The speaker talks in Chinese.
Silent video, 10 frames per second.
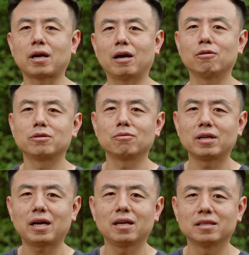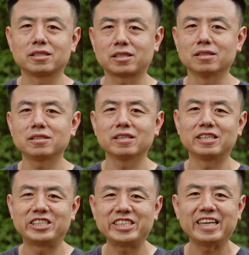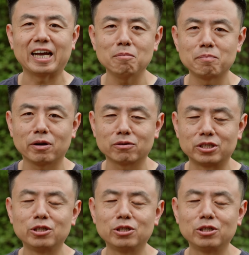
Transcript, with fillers: 还有这种亮亮的橙色的 GM 标